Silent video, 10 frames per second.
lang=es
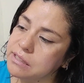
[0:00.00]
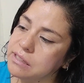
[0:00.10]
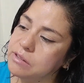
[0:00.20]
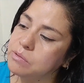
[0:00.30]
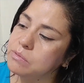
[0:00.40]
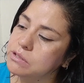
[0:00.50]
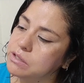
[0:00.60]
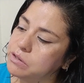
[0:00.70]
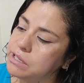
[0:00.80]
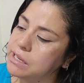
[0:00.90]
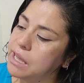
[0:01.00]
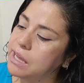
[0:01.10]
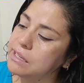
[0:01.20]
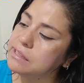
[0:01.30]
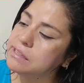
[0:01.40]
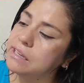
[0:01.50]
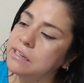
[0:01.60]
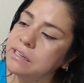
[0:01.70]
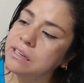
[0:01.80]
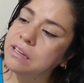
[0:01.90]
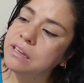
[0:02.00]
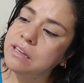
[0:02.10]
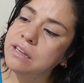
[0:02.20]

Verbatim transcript: y cómo se oye, aquí tiene